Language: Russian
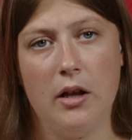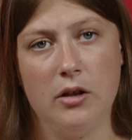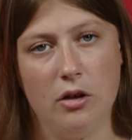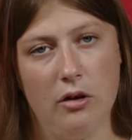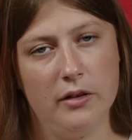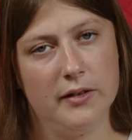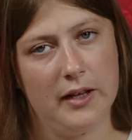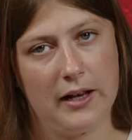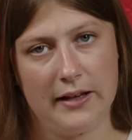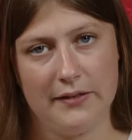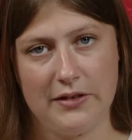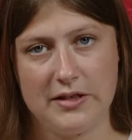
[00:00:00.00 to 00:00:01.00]
Но
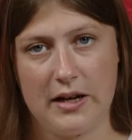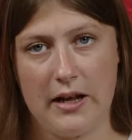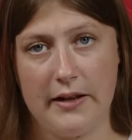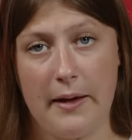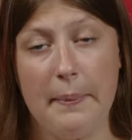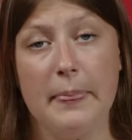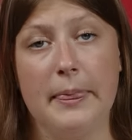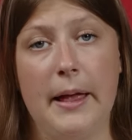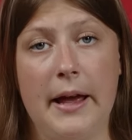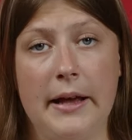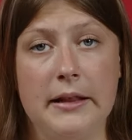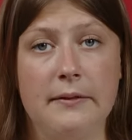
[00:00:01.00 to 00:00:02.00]
загадывать рано. До
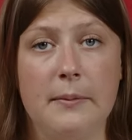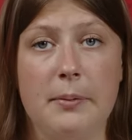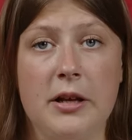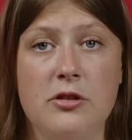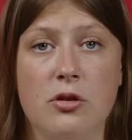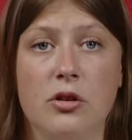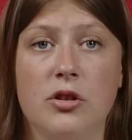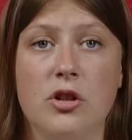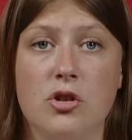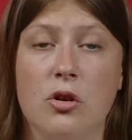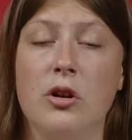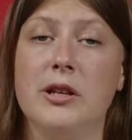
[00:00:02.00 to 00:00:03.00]
этого пройдет
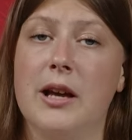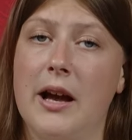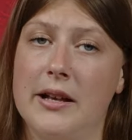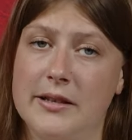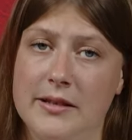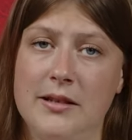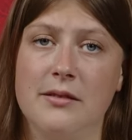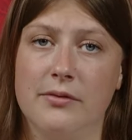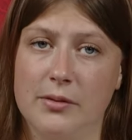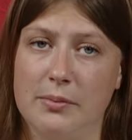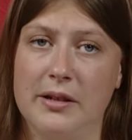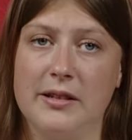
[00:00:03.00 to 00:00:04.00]
еще не один
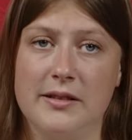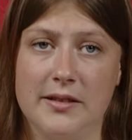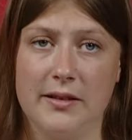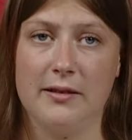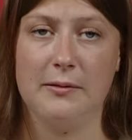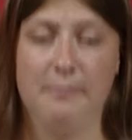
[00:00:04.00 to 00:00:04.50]
выборный цикл.